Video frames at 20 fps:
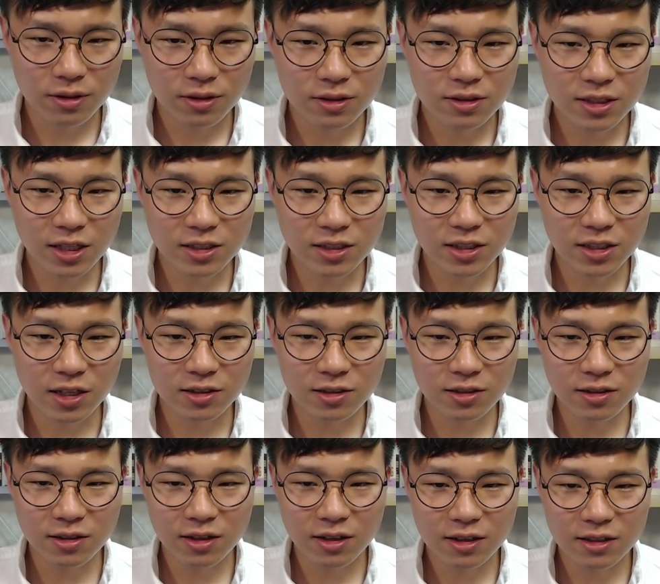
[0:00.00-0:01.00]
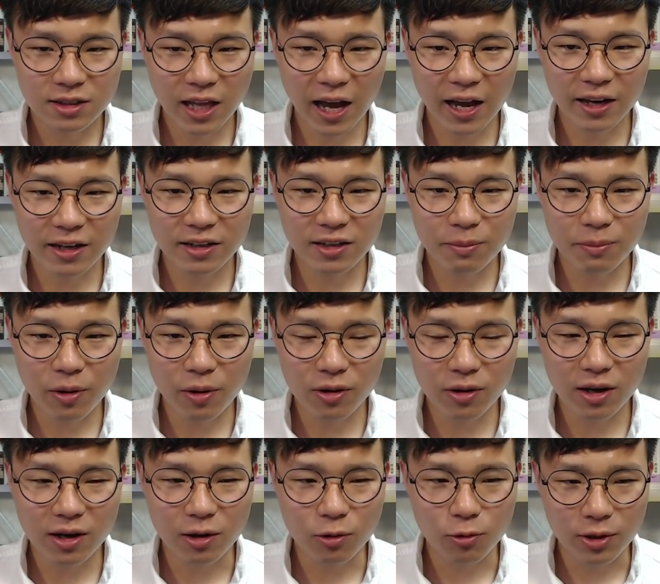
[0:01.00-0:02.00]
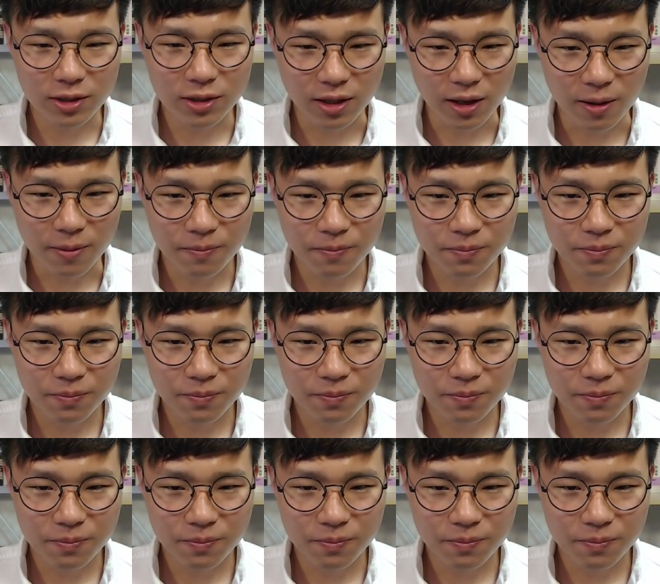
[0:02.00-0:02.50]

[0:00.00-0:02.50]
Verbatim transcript: 셋째는 타인의 평가라고 했다.